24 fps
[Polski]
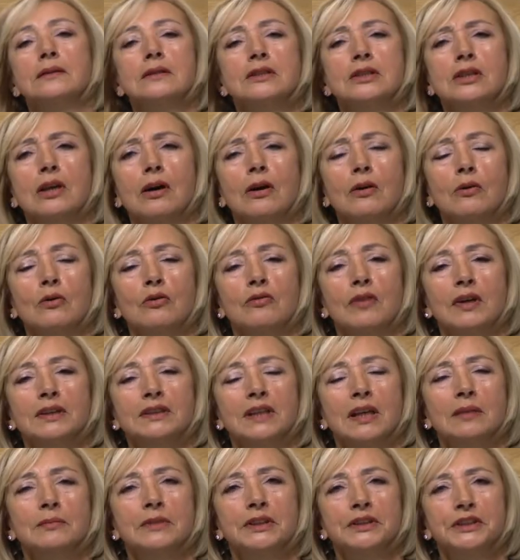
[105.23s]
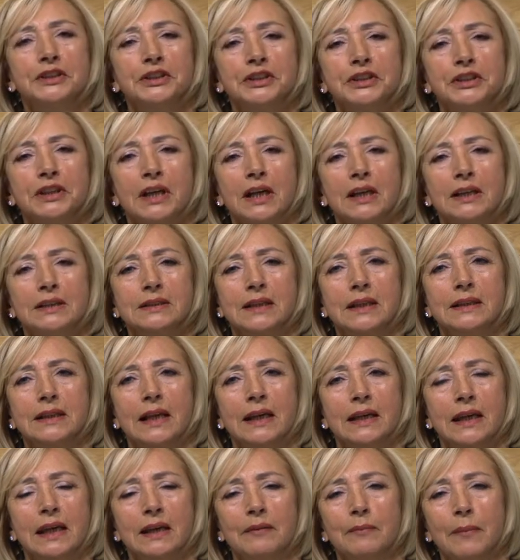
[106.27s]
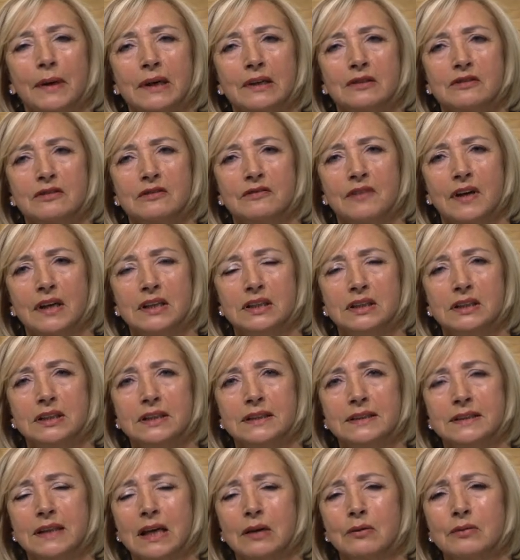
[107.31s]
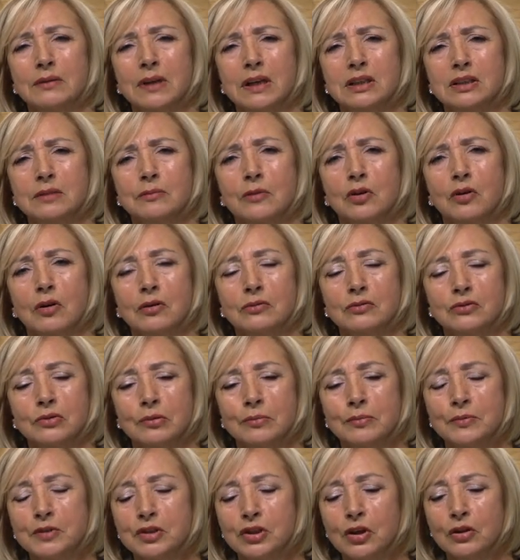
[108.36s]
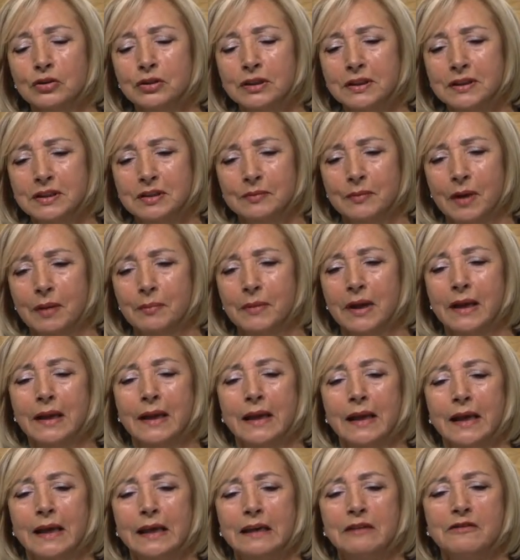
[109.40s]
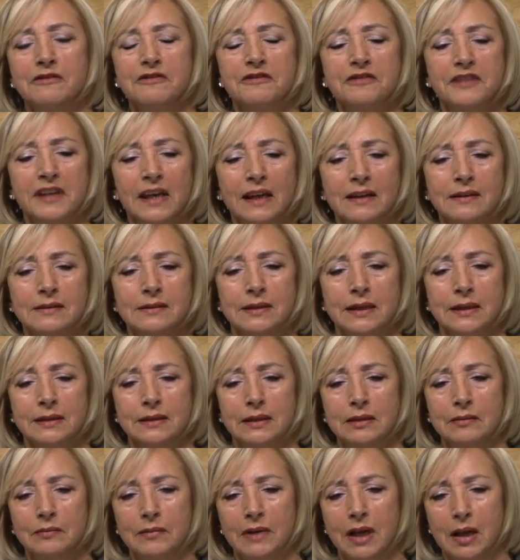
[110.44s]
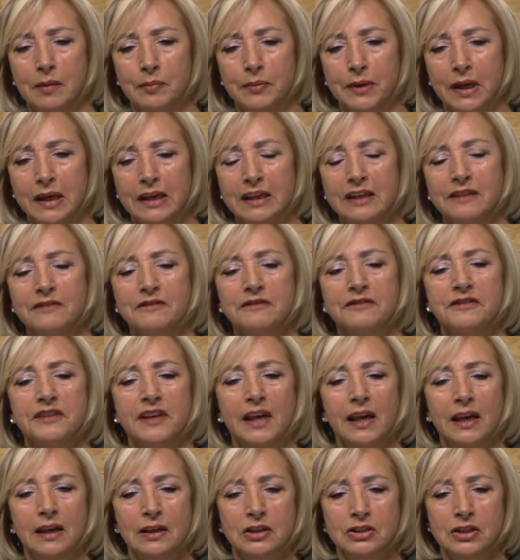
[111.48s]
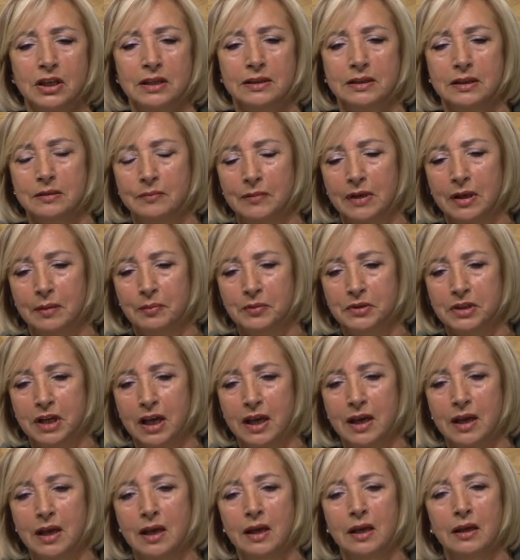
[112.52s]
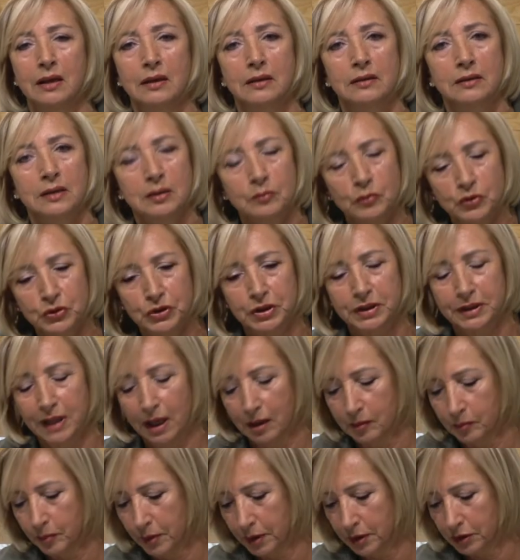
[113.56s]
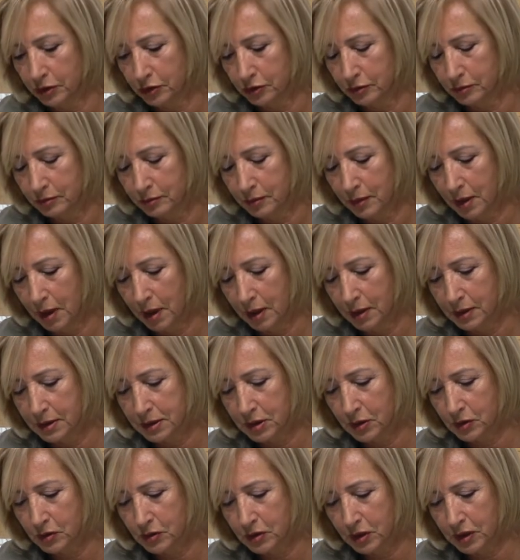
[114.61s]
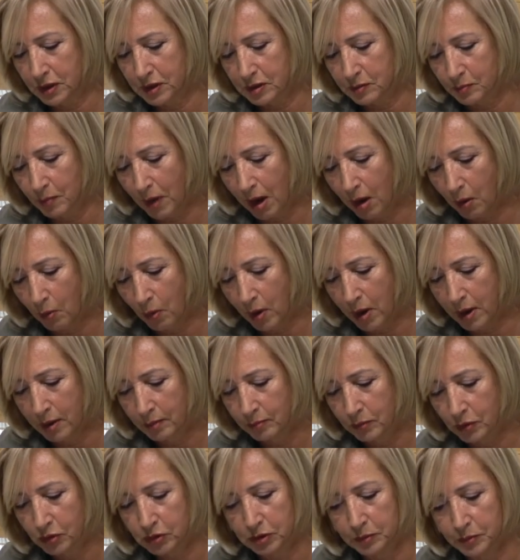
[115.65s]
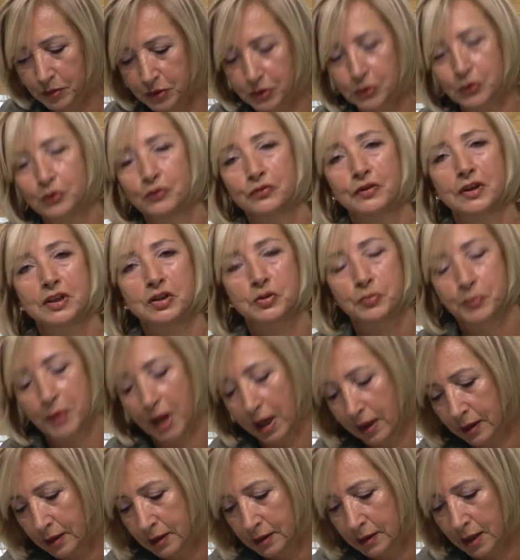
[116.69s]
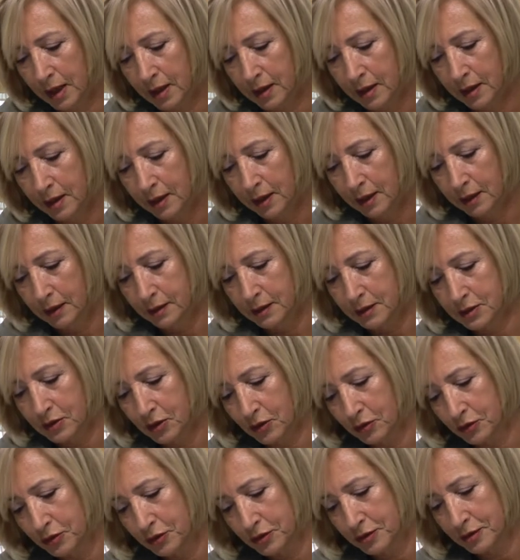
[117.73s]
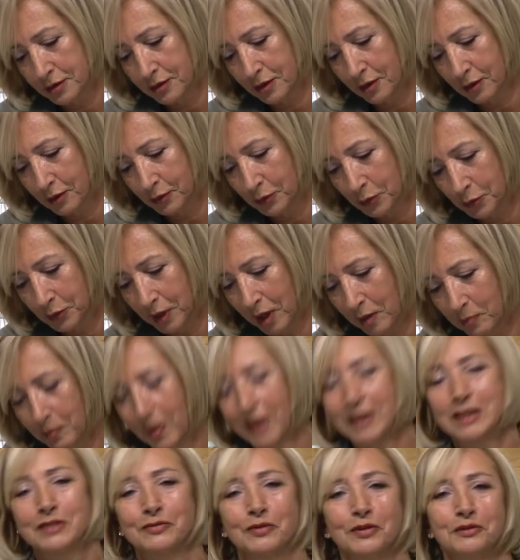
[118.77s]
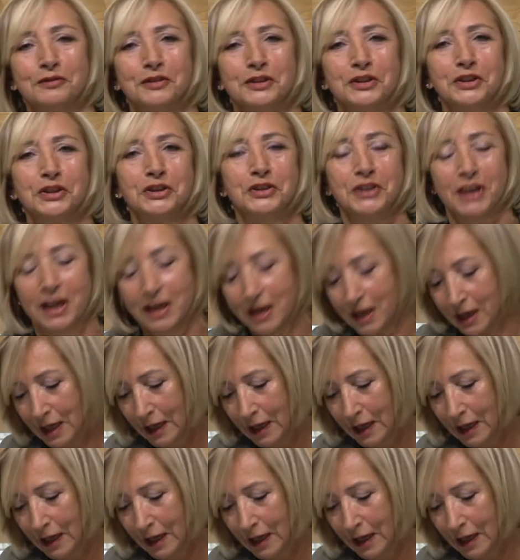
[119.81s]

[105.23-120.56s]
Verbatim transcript: co uważamy dzisiaj za takie bardzo ważne, z całym naszym konsumpcjonizmem. Im więcej, tym lepiej, im większe, tym lepsze. Nie musi tak być. Coś, co jest małe, może być również piękne. Coś, co tutaj Państwo widzicie,